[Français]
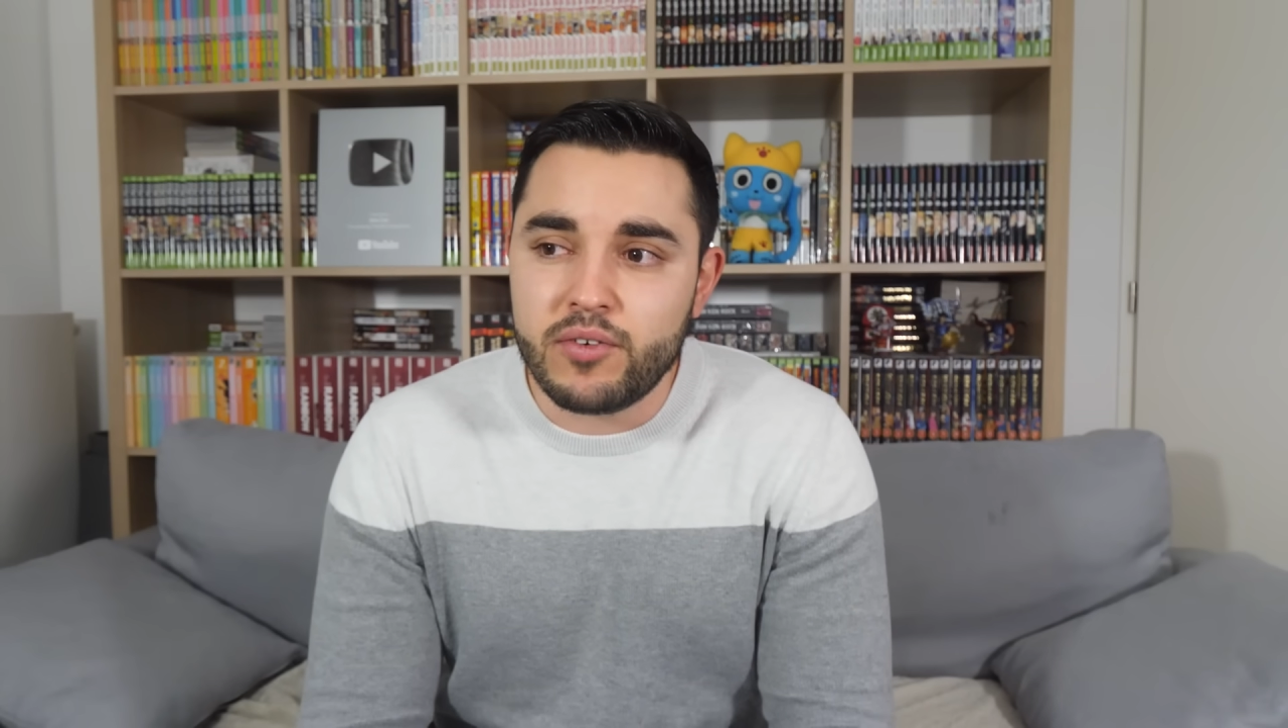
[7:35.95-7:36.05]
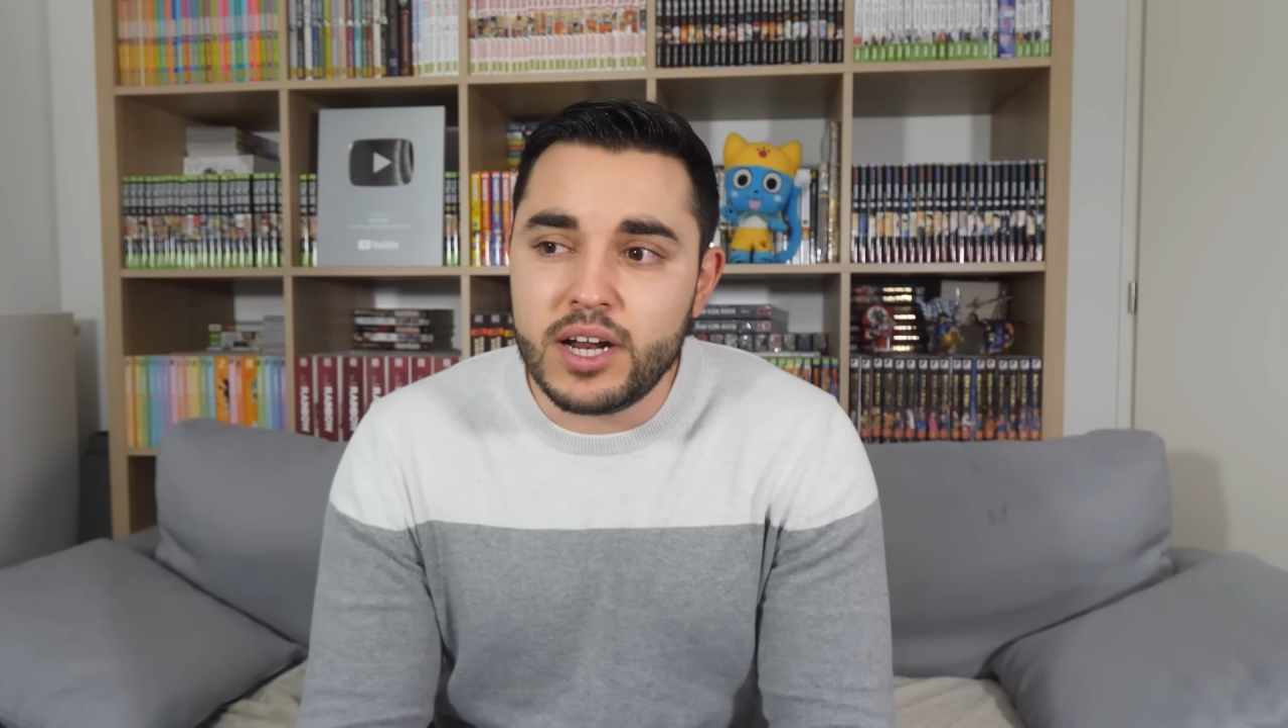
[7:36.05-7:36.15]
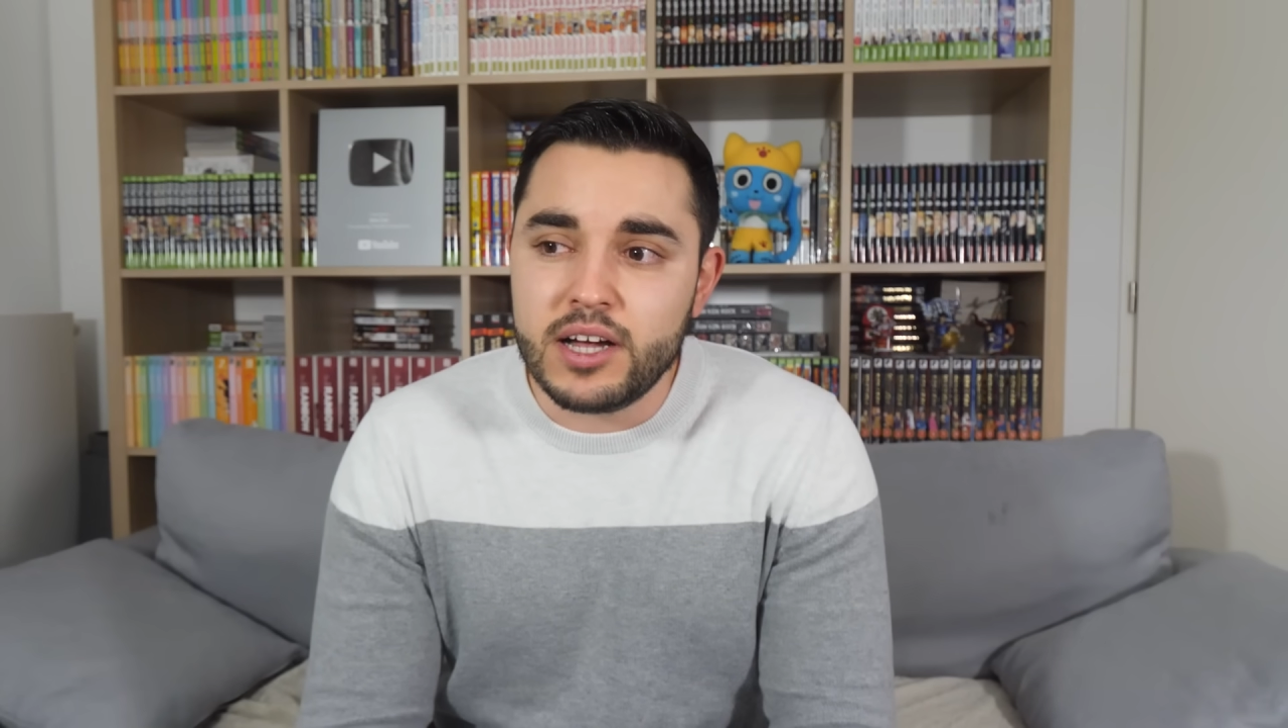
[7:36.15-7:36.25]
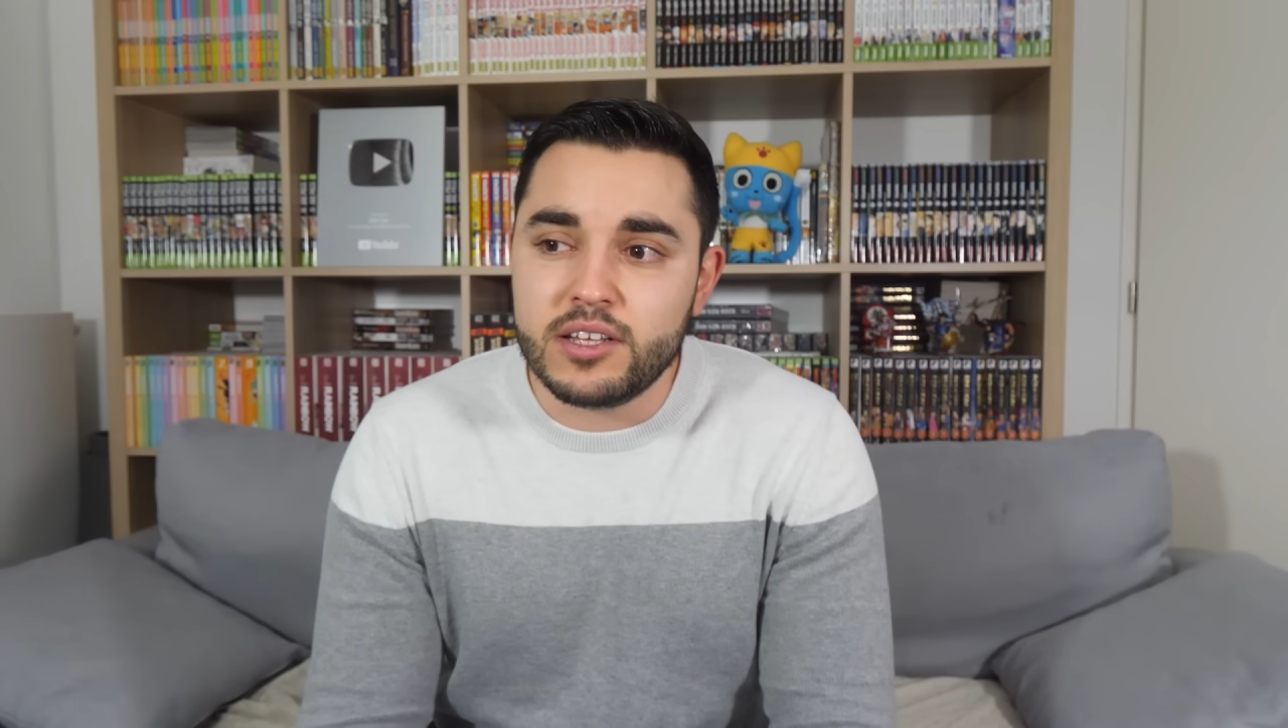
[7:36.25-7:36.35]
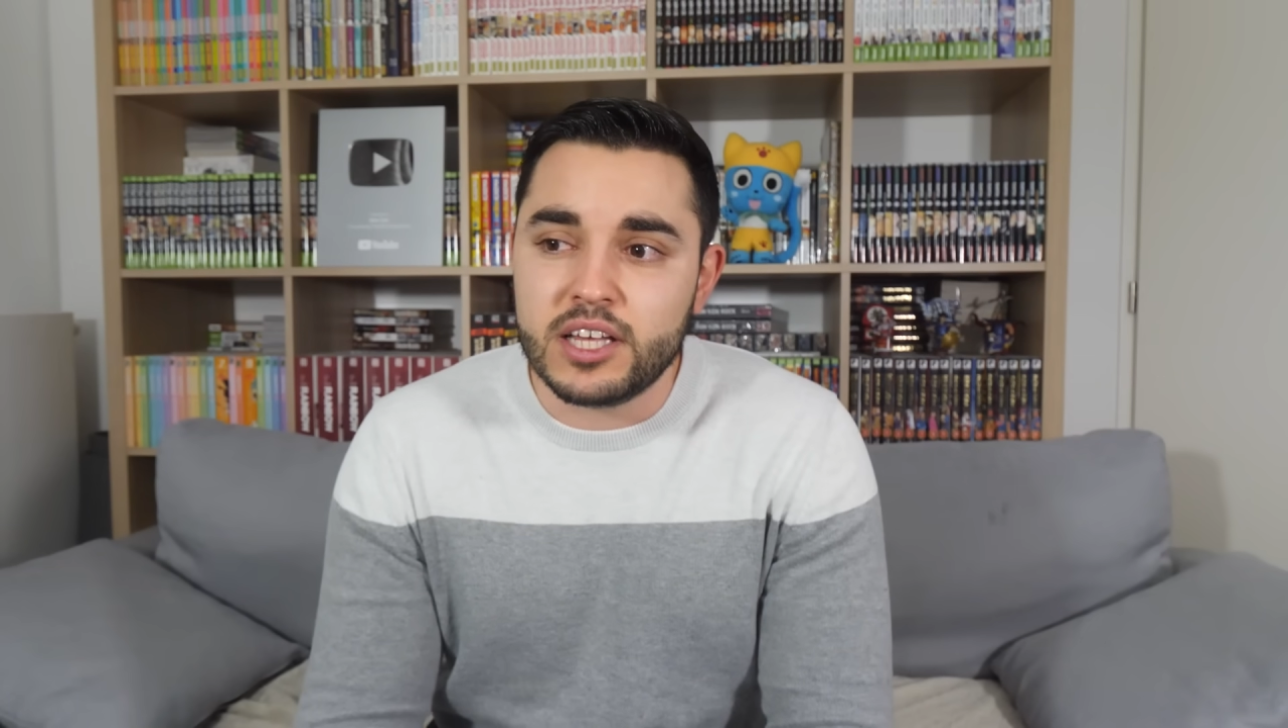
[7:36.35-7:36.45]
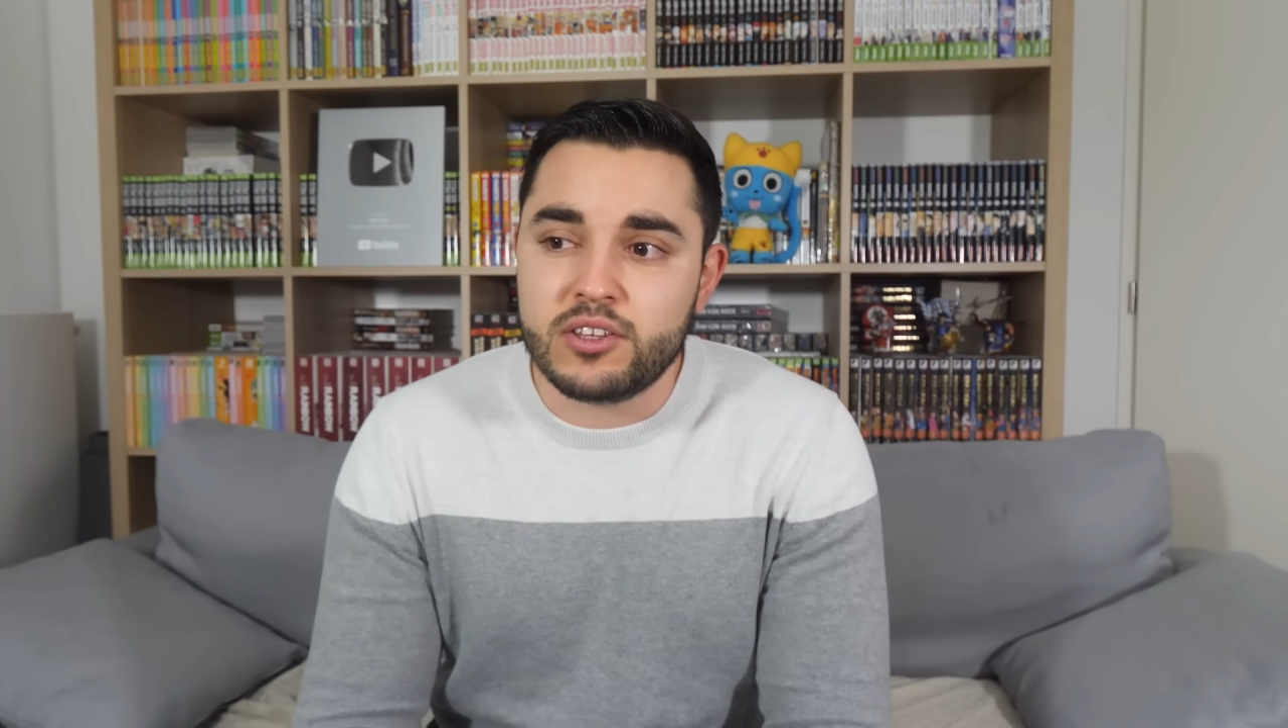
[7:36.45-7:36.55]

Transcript: voilà il a,